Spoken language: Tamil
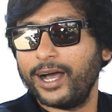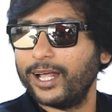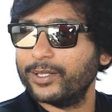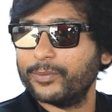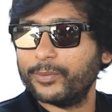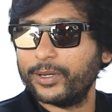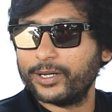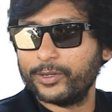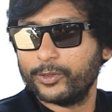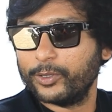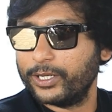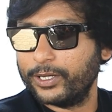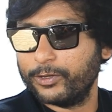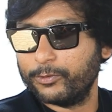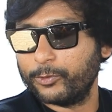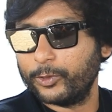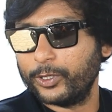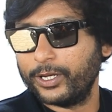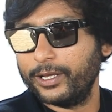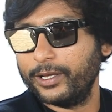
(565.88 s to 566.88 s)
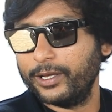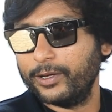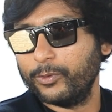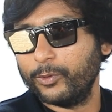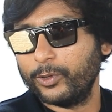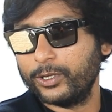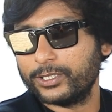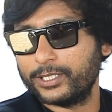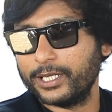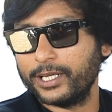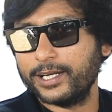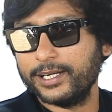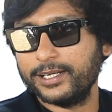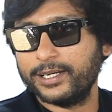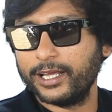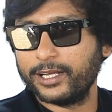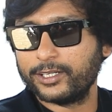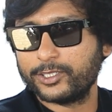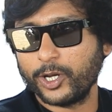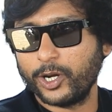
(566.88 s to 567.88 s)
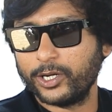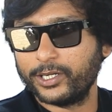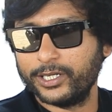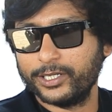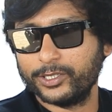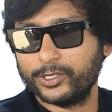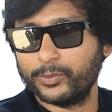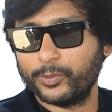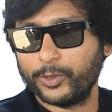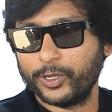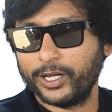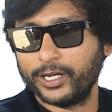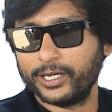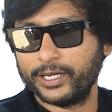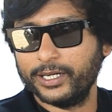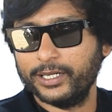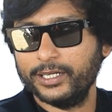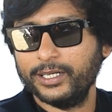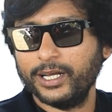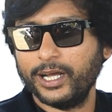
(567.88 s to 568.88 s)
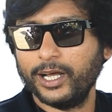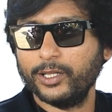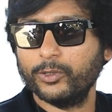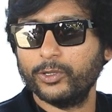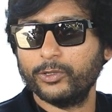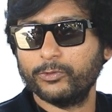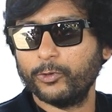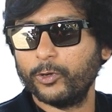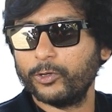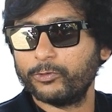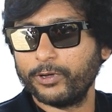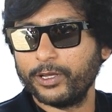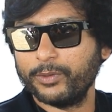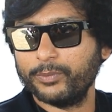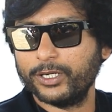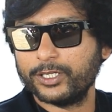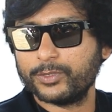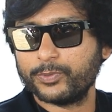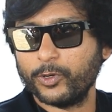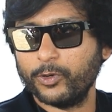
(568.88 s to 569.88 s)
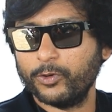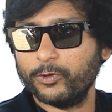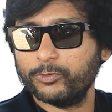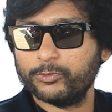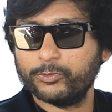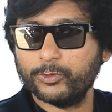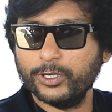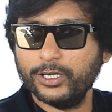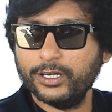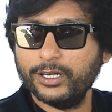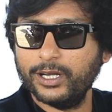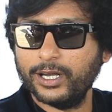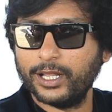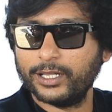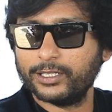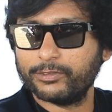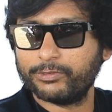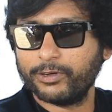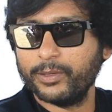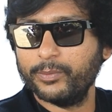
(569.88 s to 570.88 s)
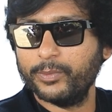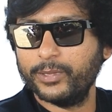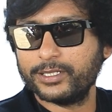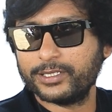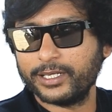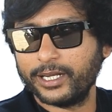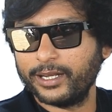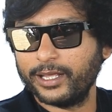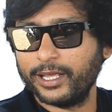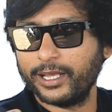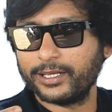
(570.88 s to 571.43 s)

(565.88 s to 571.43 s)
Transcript: அந்த மாதிரி ஒரு ஒரு ஒரு சிங்கிள் டேக் ஷார்ட் எடுத்துகிட்டு போனாங்க அது ஒரு ஃபோர் ஃபைவ் மினிட்ஸ் போவோம் ஃபுல் அந்த ஃபைவ் மினிட்ஸ் என்ன